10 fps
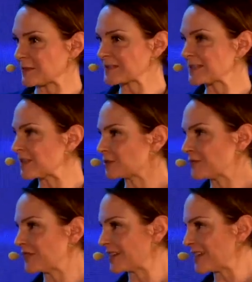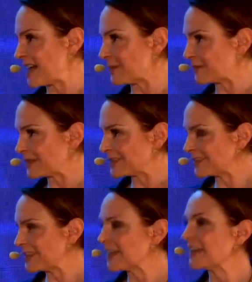spaziato in vari
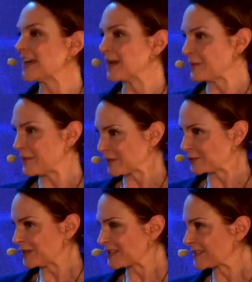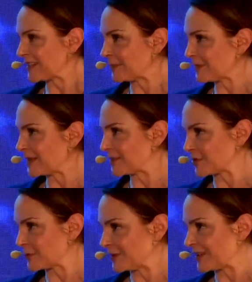ambiti, abbiamo parlato dei semi che
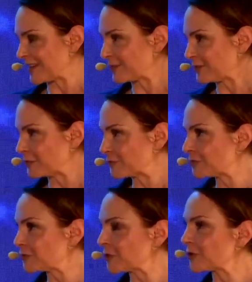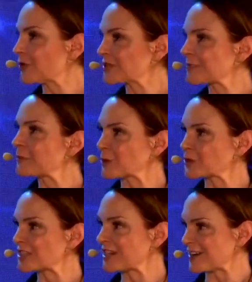germoglieranno nel futuro, cosa però
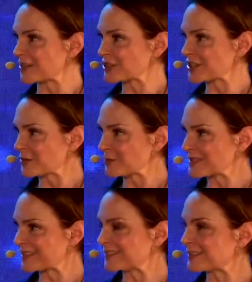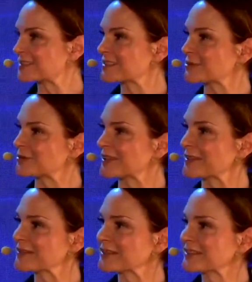ci lascia questa
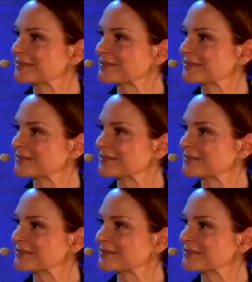edizione?